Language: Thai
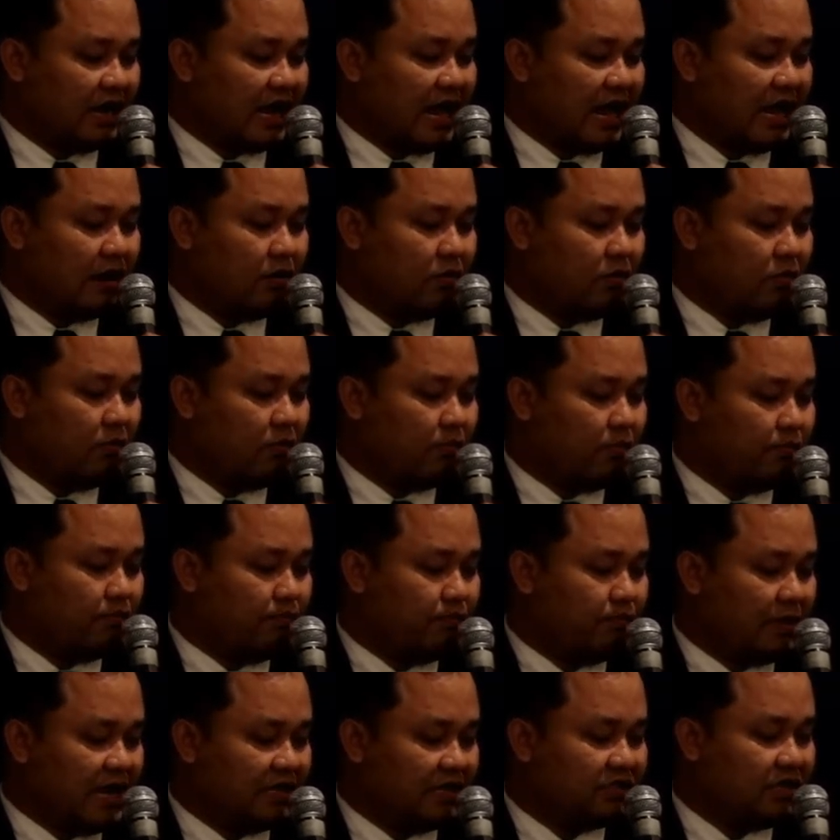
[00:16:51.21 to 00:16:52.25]
ข่าว
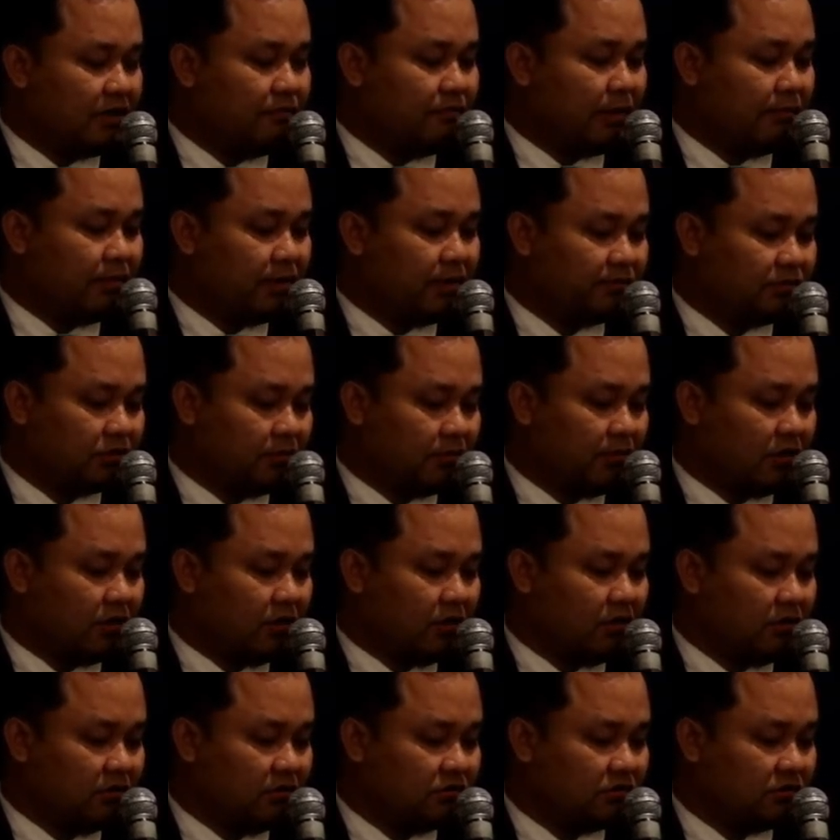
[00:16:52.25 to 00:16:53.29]
อัญเชิญพระบรมศพข
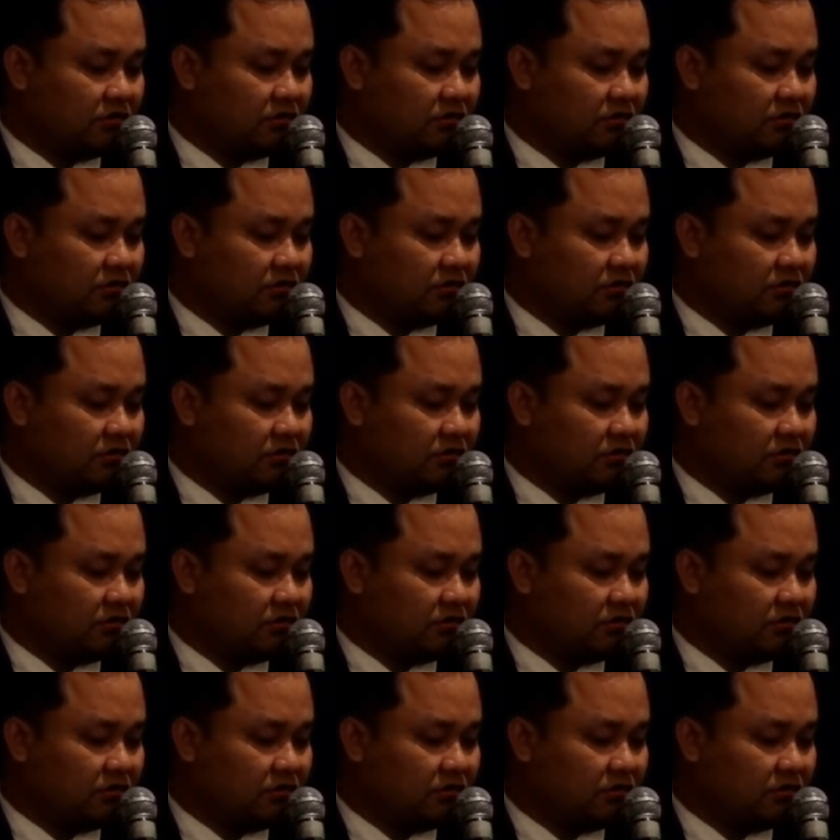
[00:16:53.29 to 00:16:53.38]
อง